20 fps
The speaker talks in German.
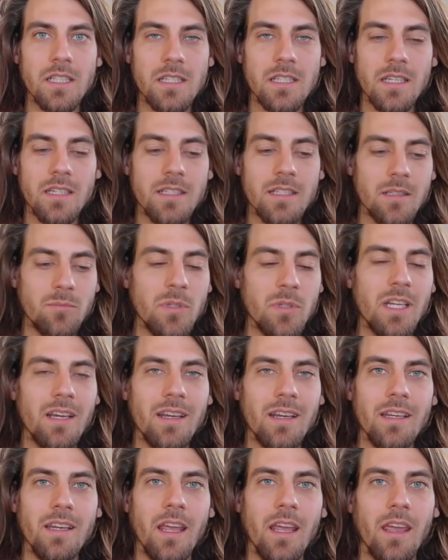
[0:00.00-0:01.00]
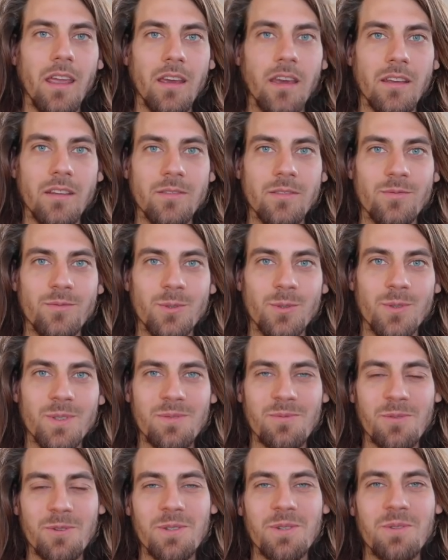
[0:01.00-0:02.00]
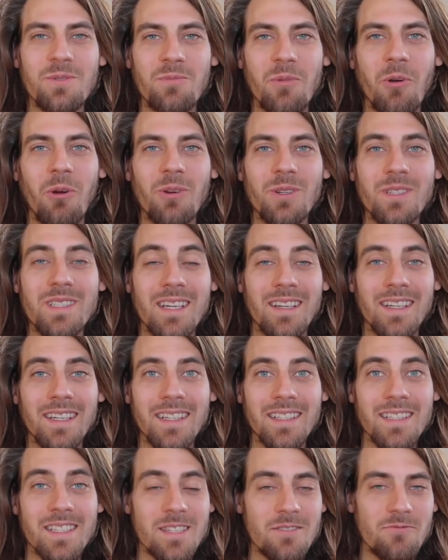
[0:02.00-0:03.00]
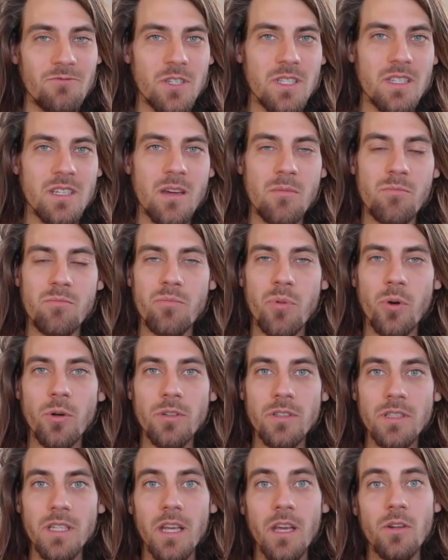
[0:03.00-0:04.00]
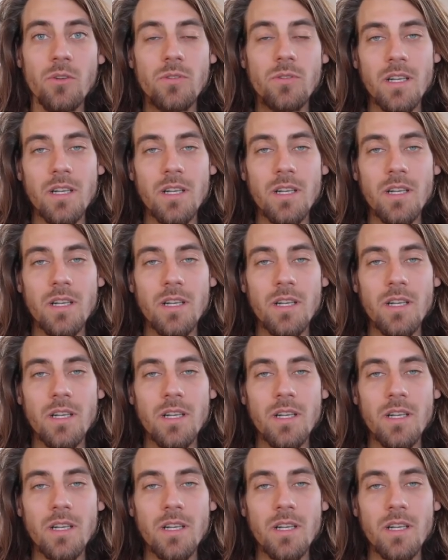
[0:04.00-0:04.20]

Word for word: Das geht damit einher. Und das wollte ich nochmal heute teilen. Das ist ein wichtiger Punkt.